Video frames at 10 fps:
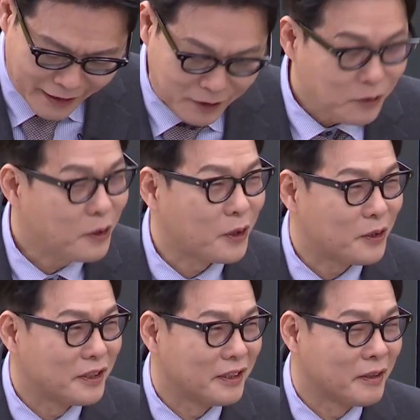그러니까 선거
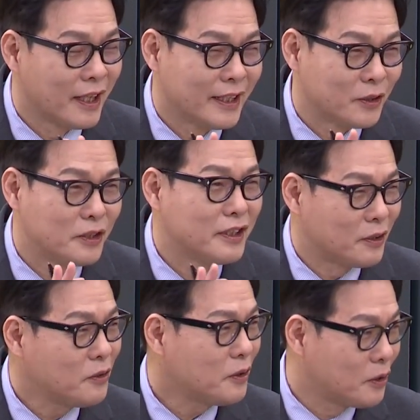격언, 이게 저는 이제
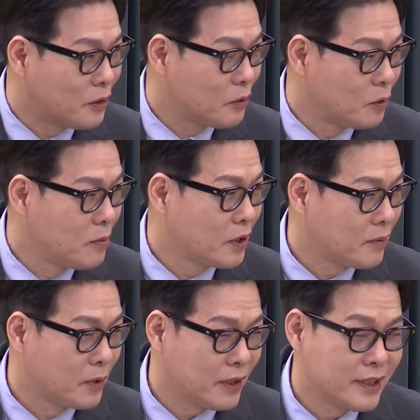선거 격언을 오늘
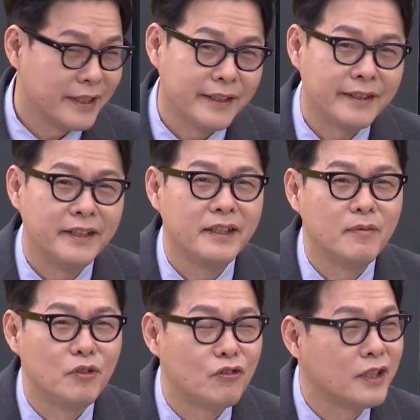몇 가지 얘기할 텐데
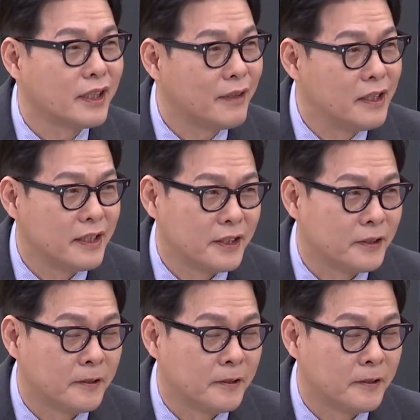민주당에 관련해서.